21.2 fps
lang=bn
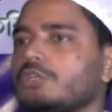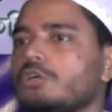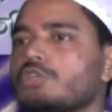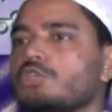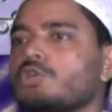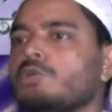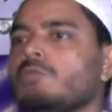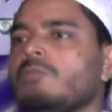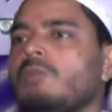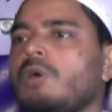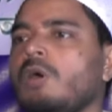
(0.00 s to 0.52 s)

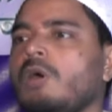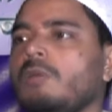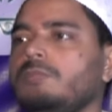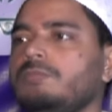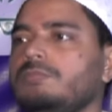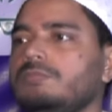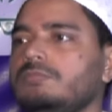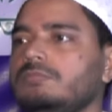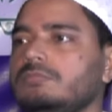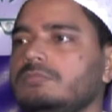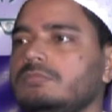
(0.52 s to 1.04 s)
অসম্ভব
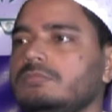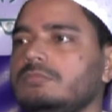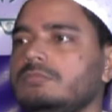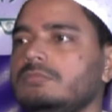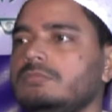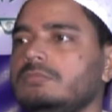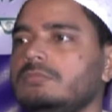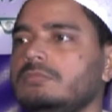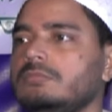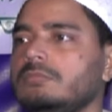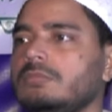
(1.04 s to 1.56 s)

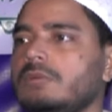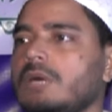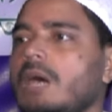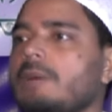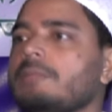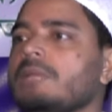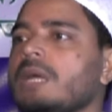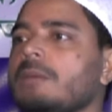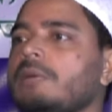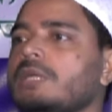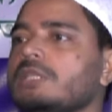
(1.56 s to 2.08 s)

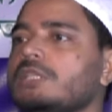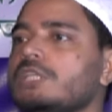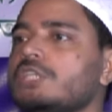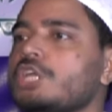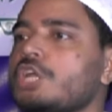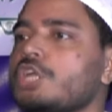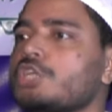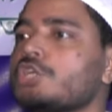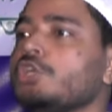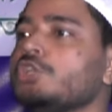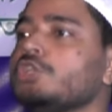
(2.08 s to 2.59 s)
আমি আমার
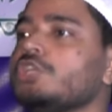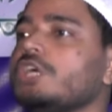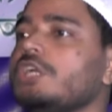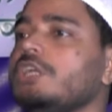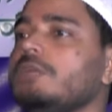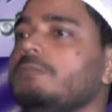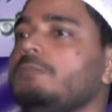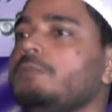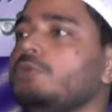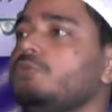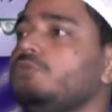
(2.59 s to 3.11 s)
দেশের
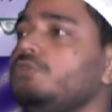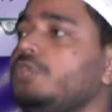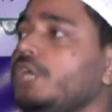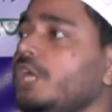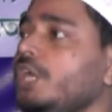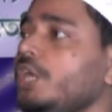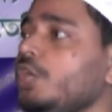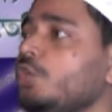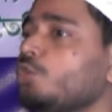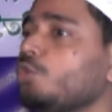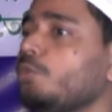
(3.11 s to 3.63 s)
সন্তানের বিরুদ্ধে
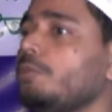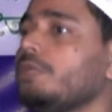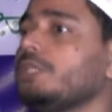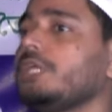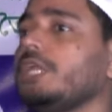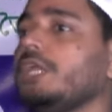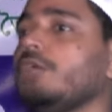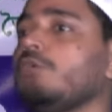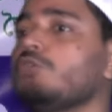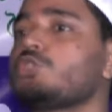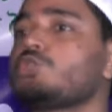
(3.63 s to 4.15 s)

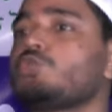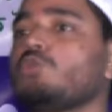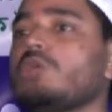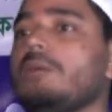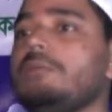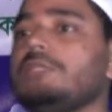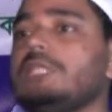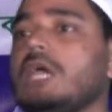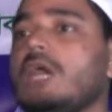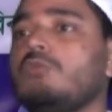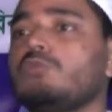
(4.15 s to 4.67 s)
তোমাদের এই অস্ত্রকে
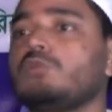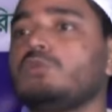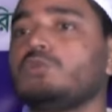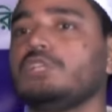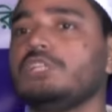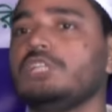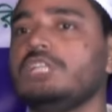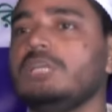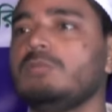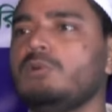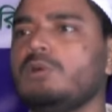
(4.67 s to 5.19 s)
আমি ধারণ
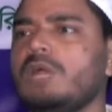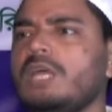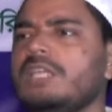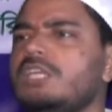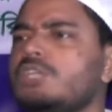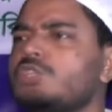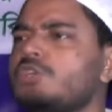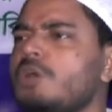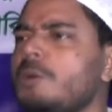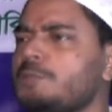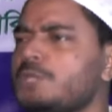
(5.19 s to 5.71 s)
করতে দিব না
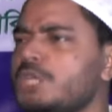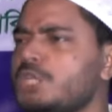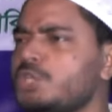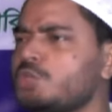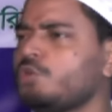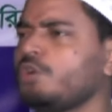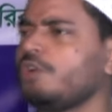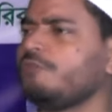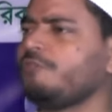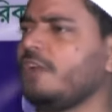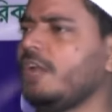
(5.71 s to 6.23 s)
এদের সব শেষ
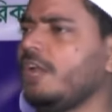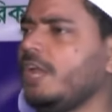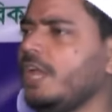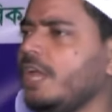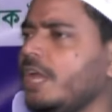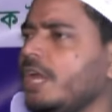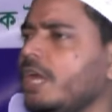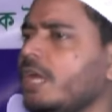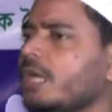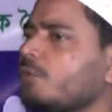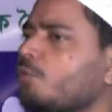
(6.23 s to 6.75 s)
করে ফেললে
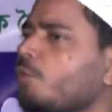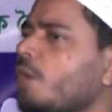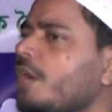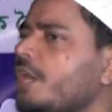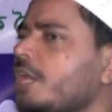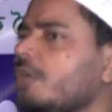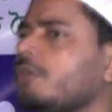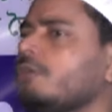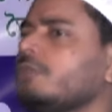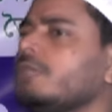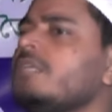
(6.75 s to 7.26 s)

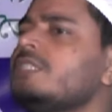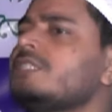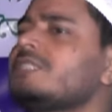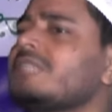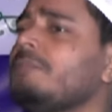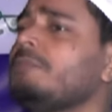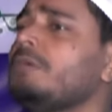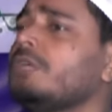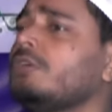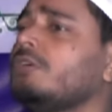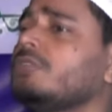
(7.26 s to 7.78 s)
কোরআনের কথা
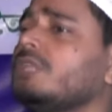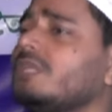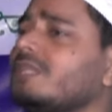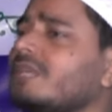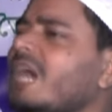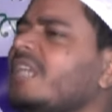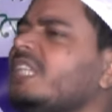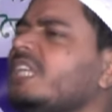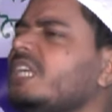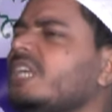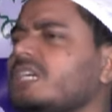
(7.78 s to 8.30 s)
ইসলামের কথা
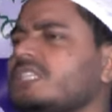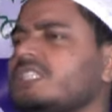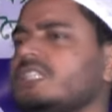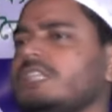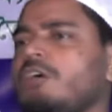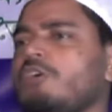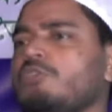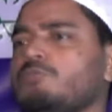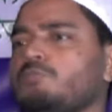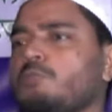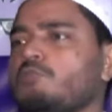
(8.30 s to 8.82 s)
কাদের কাছে
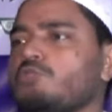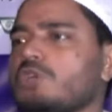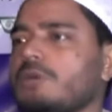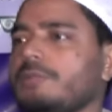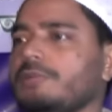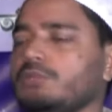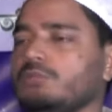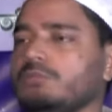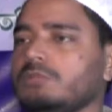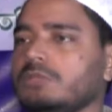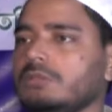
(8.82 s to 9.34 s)
দাওয়াত
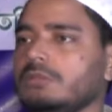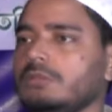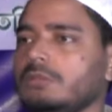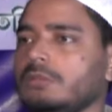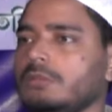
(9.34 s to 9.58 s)
পৌঁছাবে তুমি